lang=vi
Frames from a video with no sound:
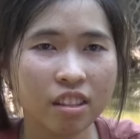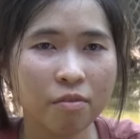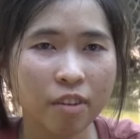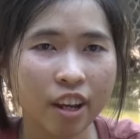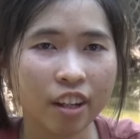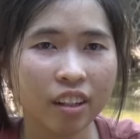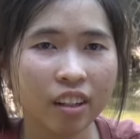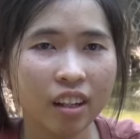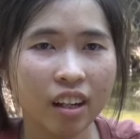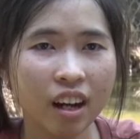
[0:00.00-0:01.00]
xin việc
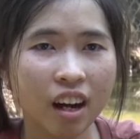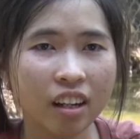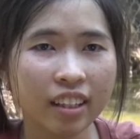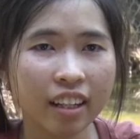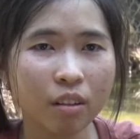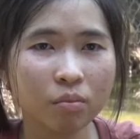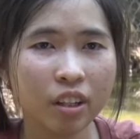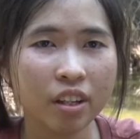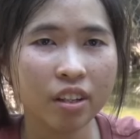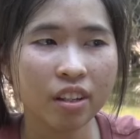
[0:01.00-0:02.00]
ở các công
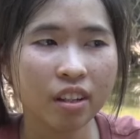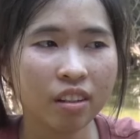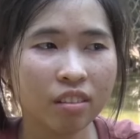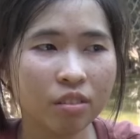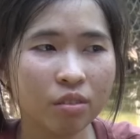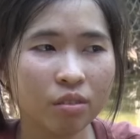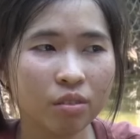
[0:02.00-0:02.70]
ty ờ,